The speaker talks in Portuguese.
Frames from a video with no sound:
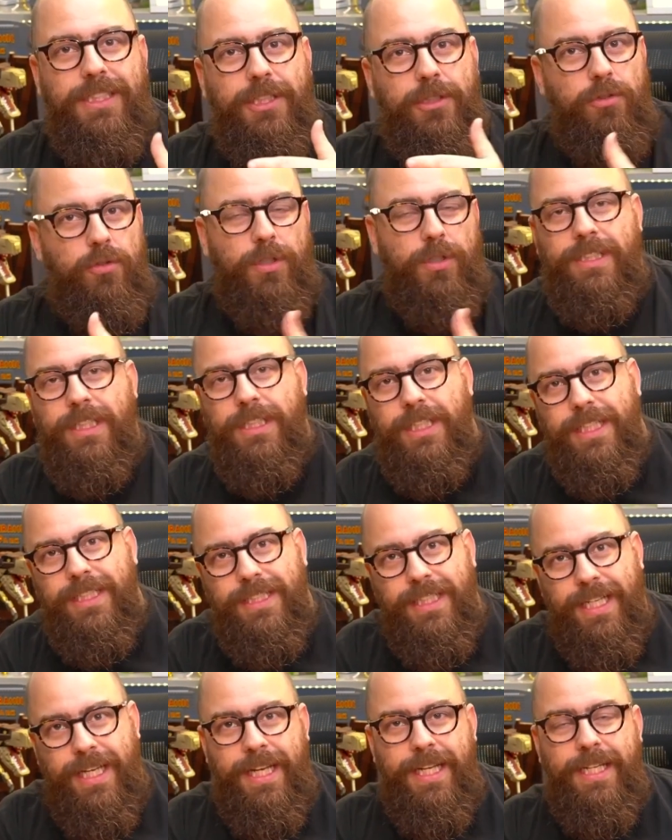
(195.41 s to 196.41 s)
de todas as
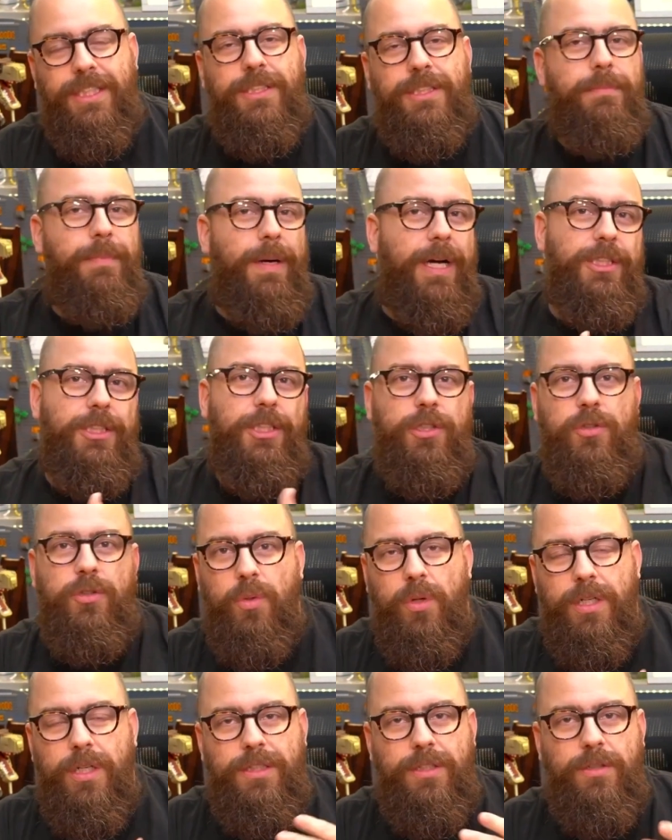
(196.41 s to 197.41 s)
resenhas, de
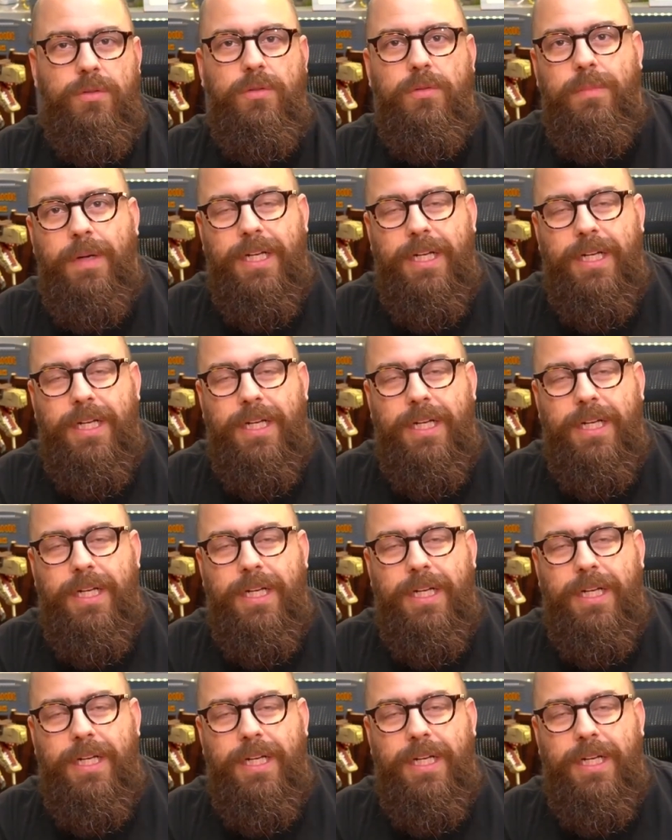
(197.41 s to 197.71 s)
bastidores e tudo